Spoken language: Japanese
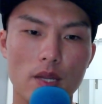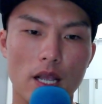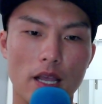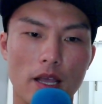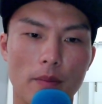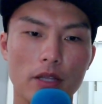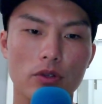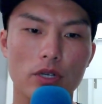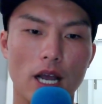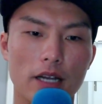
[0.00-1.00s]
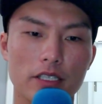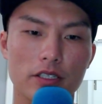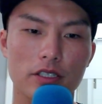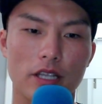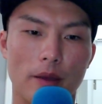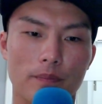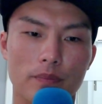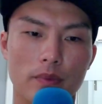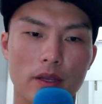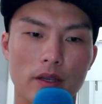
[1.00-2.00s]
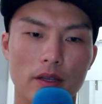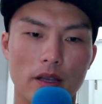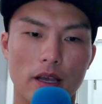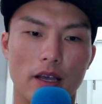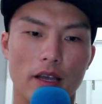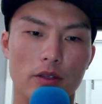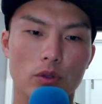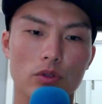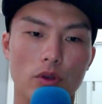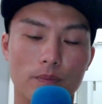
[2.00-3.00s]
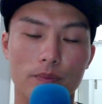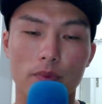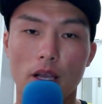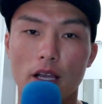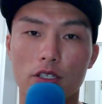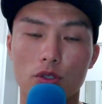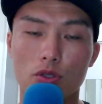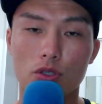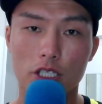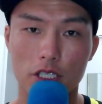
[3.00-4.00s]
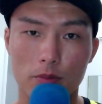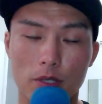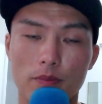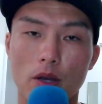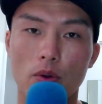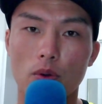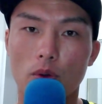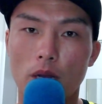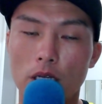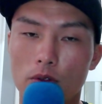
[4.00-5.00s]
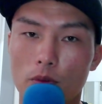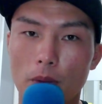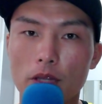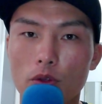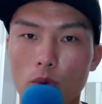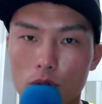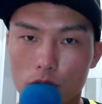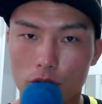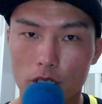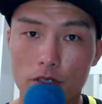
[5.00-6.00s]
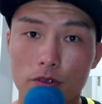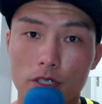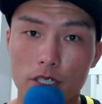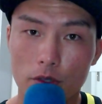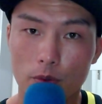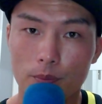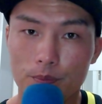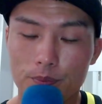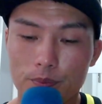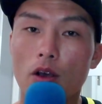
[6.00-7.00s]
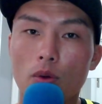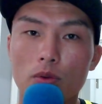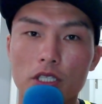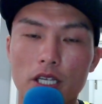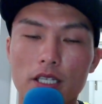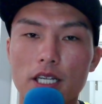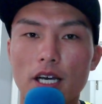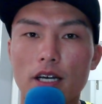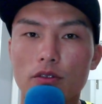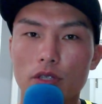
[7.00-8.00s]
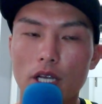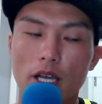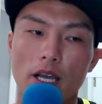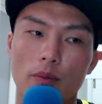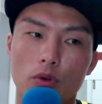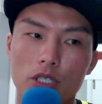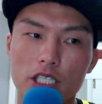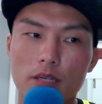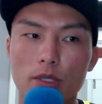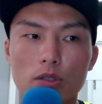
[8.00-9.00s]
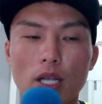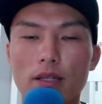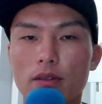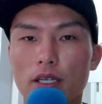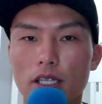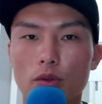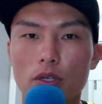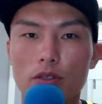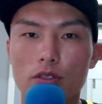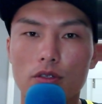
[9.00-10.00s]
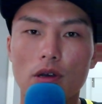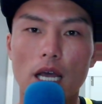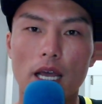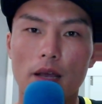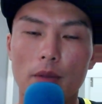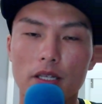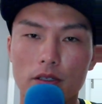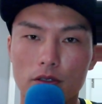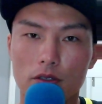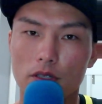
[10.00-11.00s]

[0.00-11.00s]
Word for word: えー、バンドに張り付いて、えー、どんどん、えー、上昇していってしまう。まあこれをあのバンドウォークって言ったりするんですけど、この危険性があるので、えー、ボリンジャーバンド単体でトレードするのは、えー、全く、